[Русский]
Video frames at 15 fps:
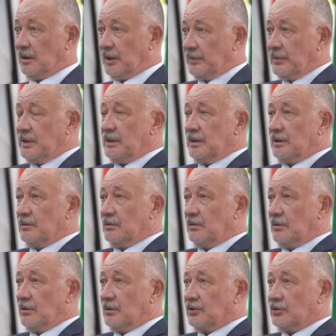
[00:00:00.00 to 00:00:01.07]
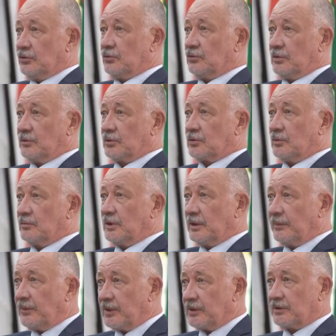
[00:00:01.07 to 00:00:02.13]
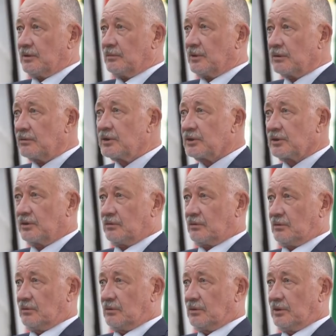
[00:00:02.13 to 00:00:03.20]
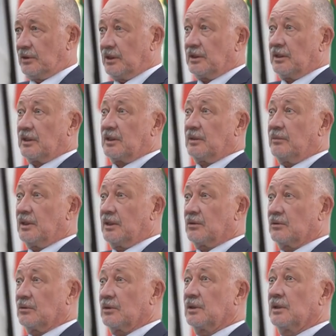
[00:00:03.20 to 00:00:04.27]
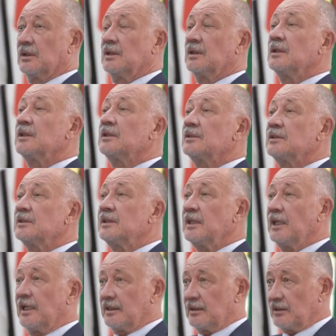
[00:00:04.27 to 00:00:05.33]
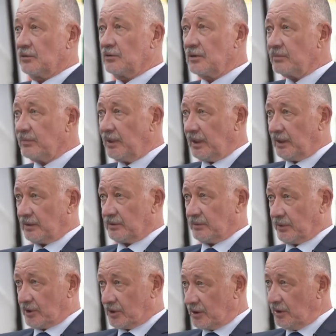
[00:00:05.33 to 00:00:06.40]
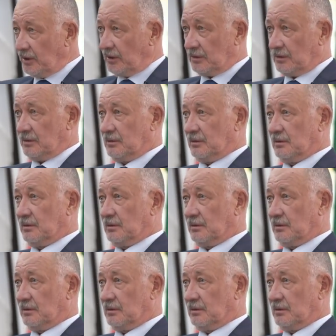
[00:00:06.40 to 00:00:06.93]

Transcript: И мы э, чувствуем, что мы опаздываем на выставку. я дал команду снять юнибайк с боржи